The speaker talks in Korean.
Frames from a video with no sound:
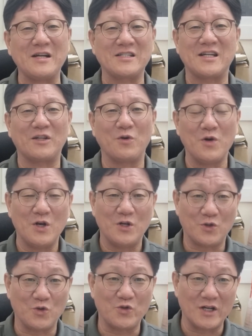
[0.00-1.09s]
할지라도
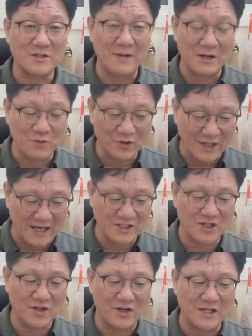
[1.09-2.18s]
저주하지 말고요.
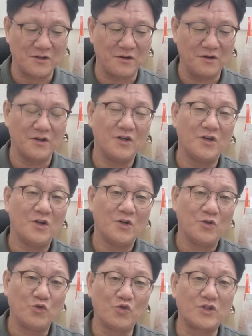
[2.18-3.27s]
다시 일어나서
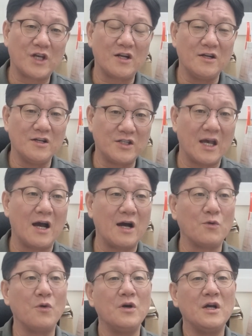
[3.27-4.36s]
육체를
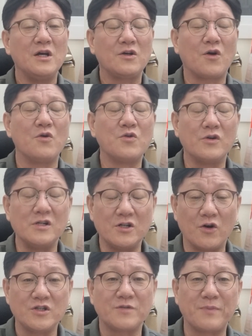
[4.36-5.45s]
제어하고 경고를
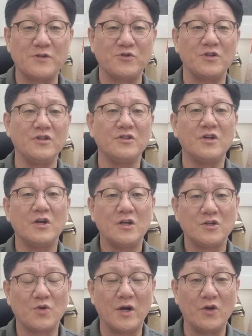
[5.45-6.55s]
연습할 수 있는
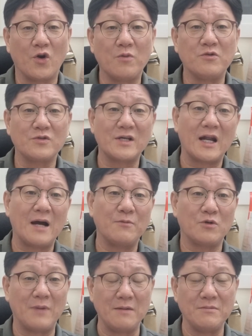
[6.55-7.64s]
저와 여러분으로
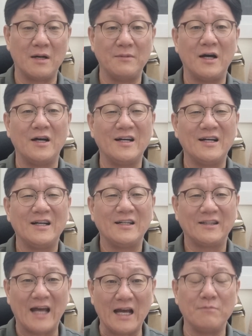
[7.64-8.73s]
살아감으로 말미암아
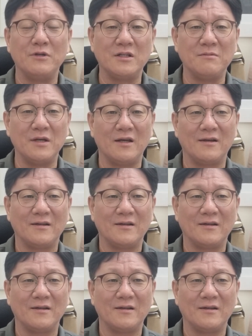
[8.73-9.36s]
나의 믿음이